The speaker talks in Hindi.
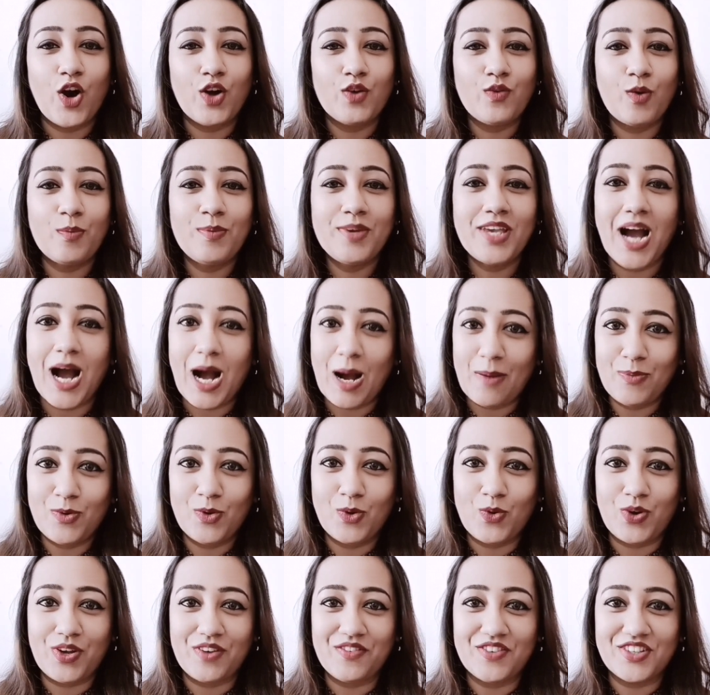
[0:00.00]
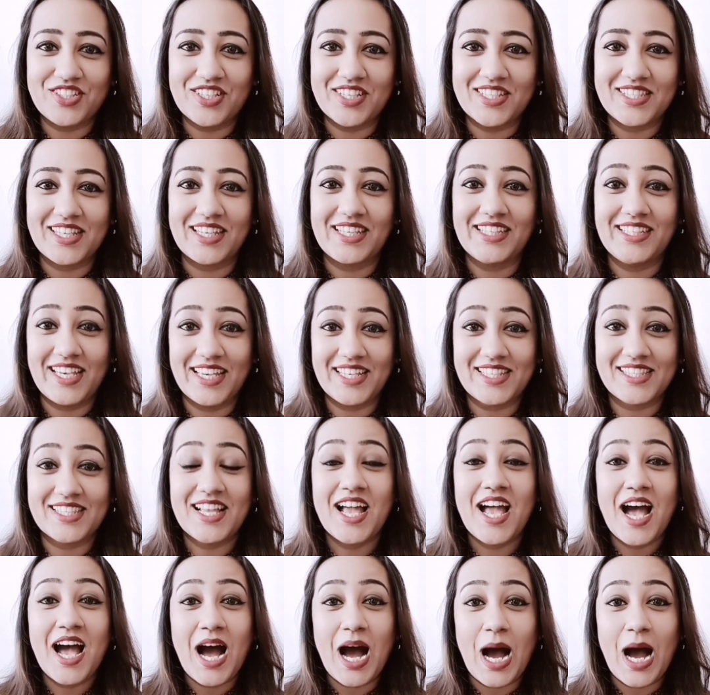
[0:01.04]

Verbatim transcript: और वो भी आप लोगों की वजह से येस